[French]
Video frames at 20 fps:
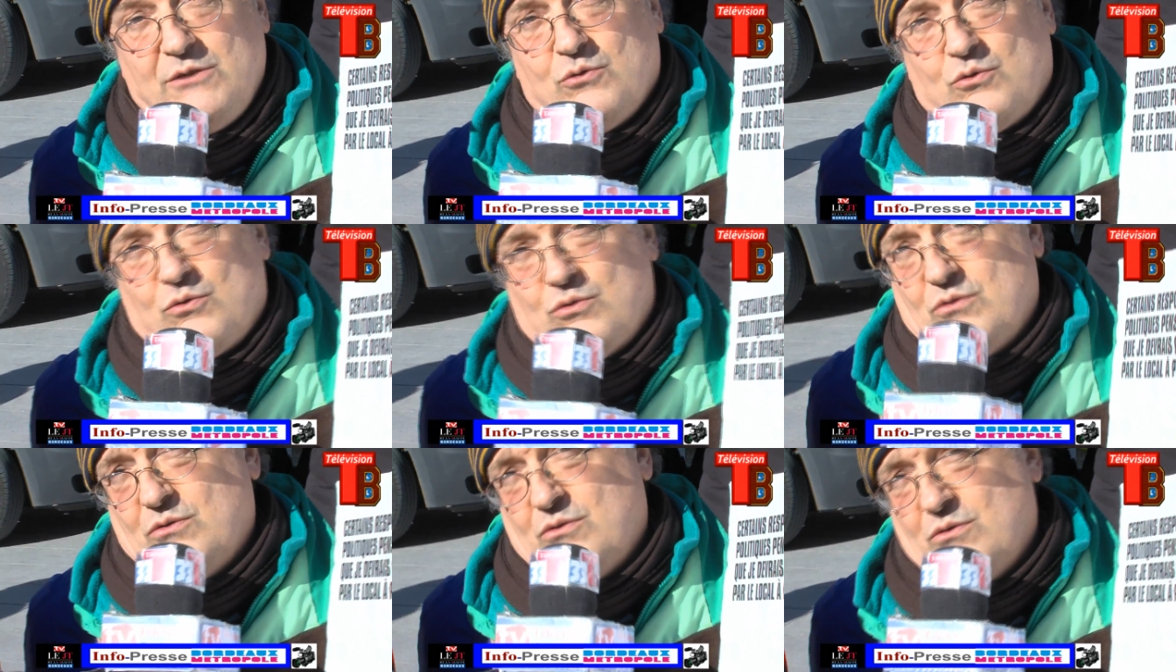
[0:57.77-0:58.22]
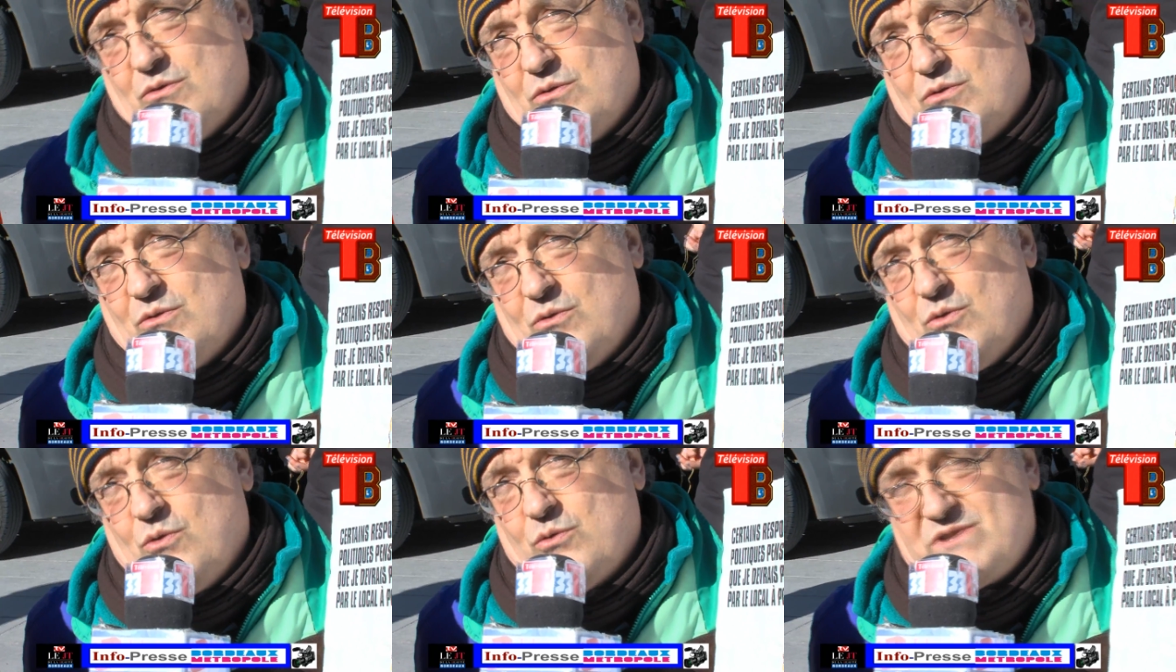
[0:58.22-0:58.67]
donc euh,
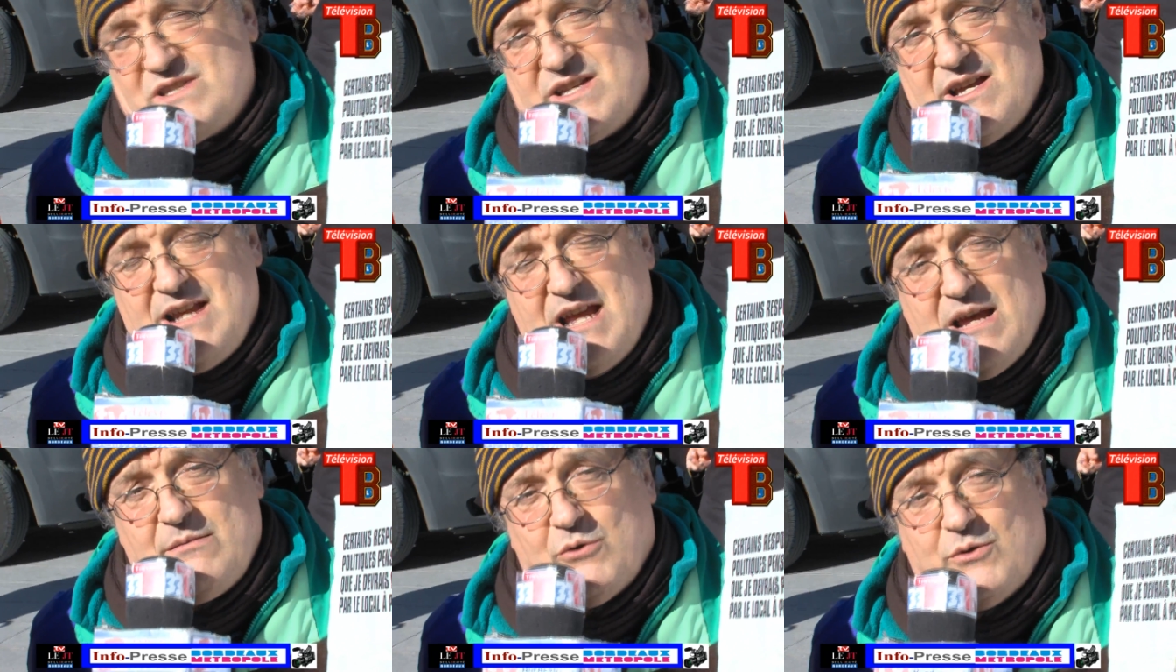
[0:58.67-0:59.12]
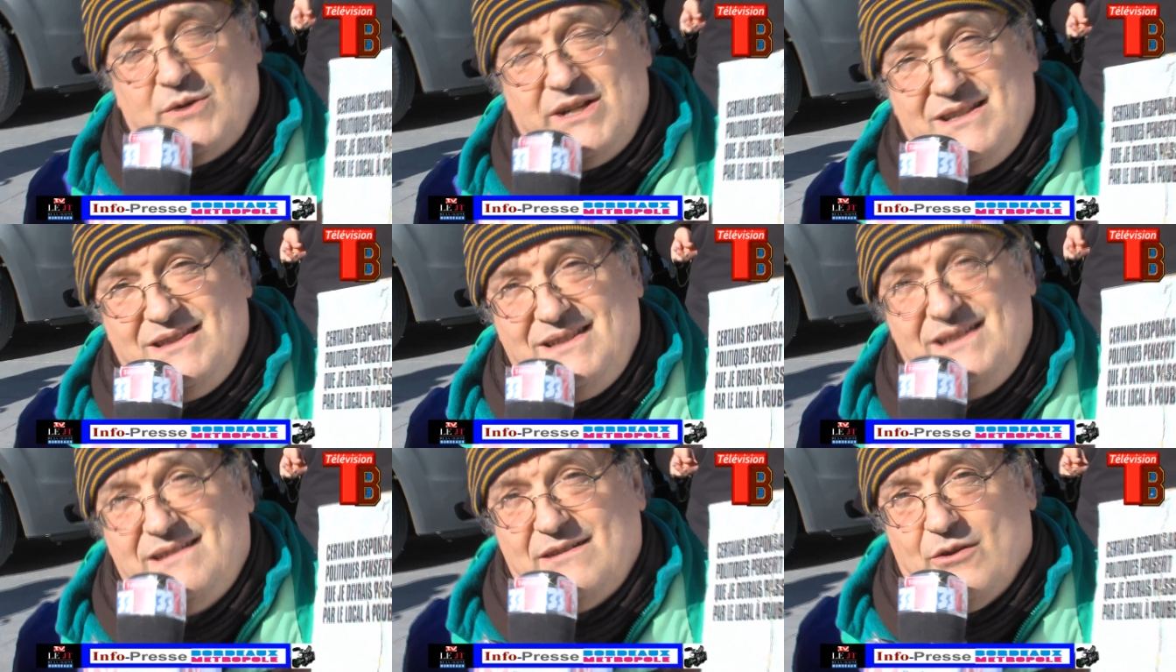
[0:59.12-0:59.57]
on célèbre
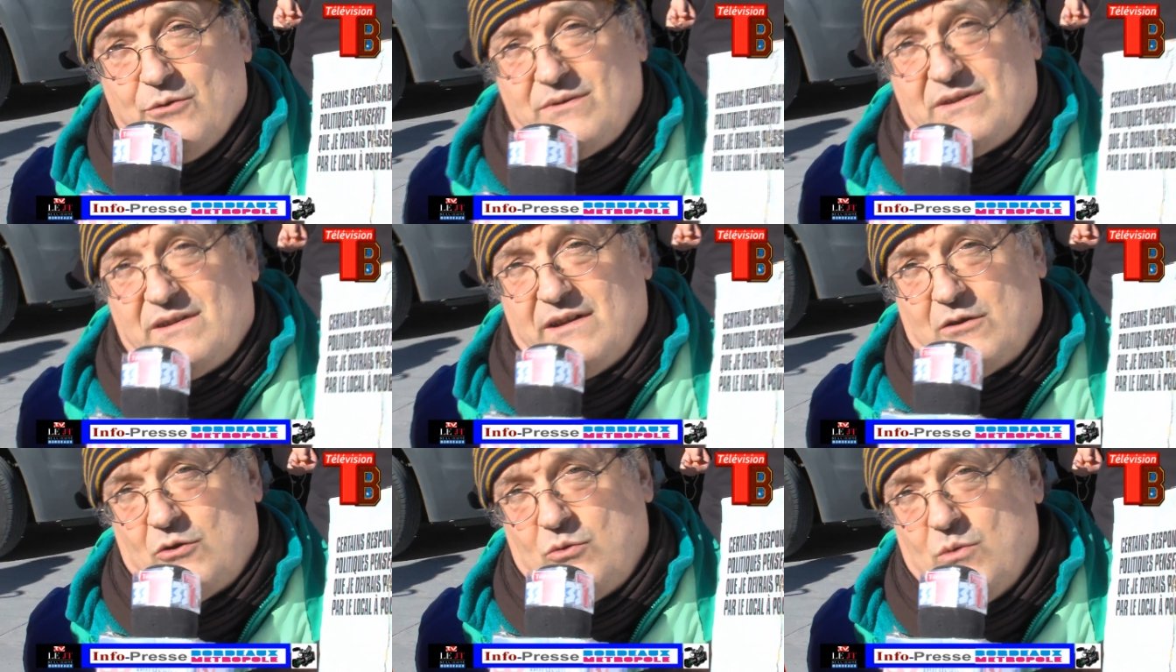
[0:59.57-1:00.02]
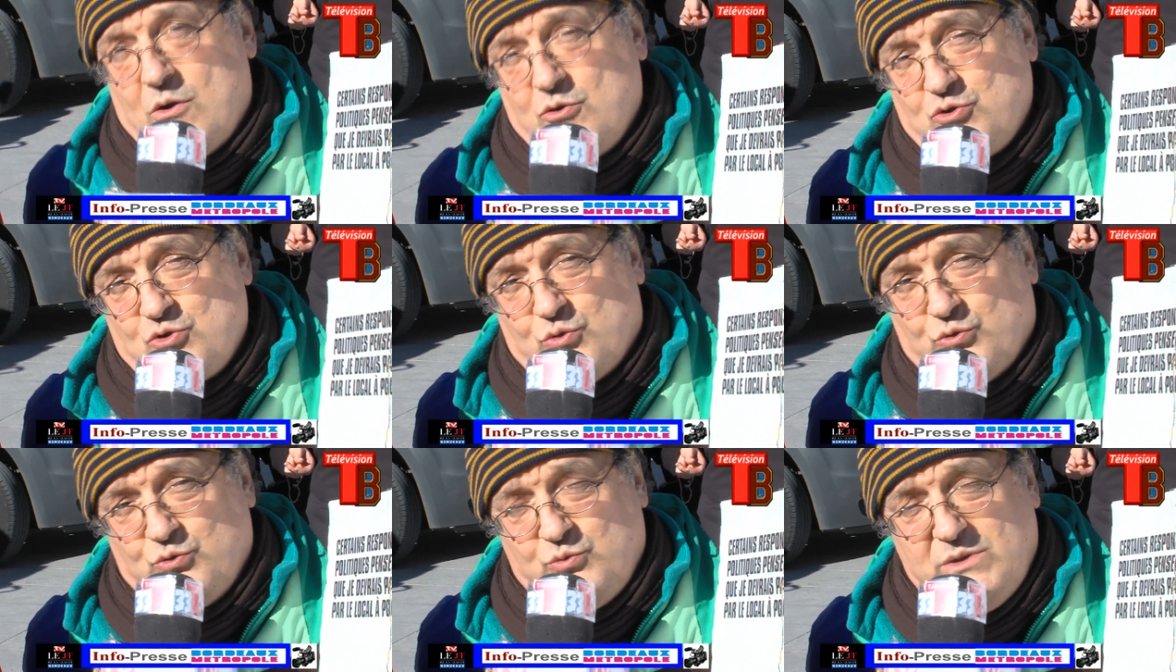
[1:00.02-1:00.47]
les 10 ans de cette loi
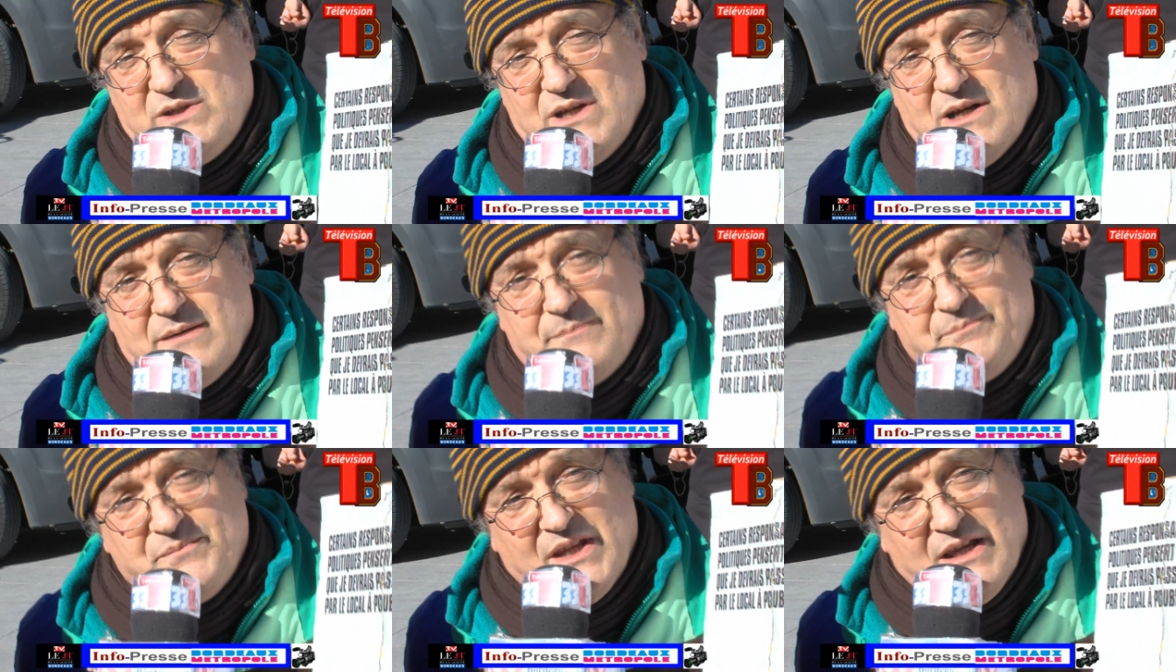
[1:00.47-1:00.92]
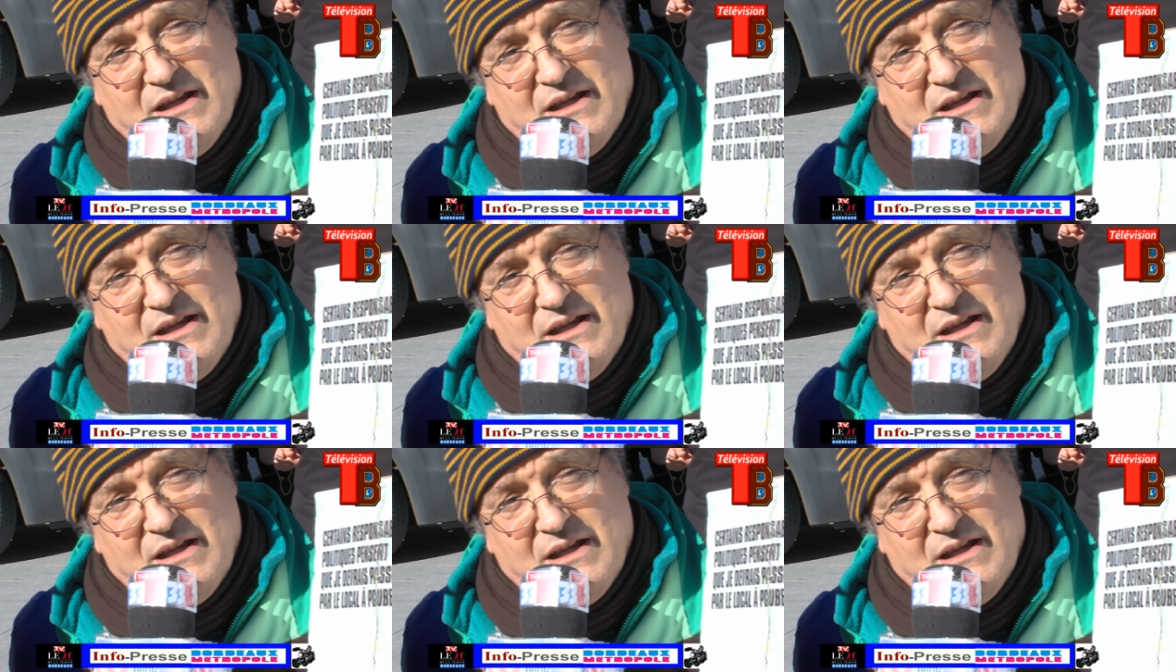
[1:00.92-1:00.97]
aujourd'hui, hein.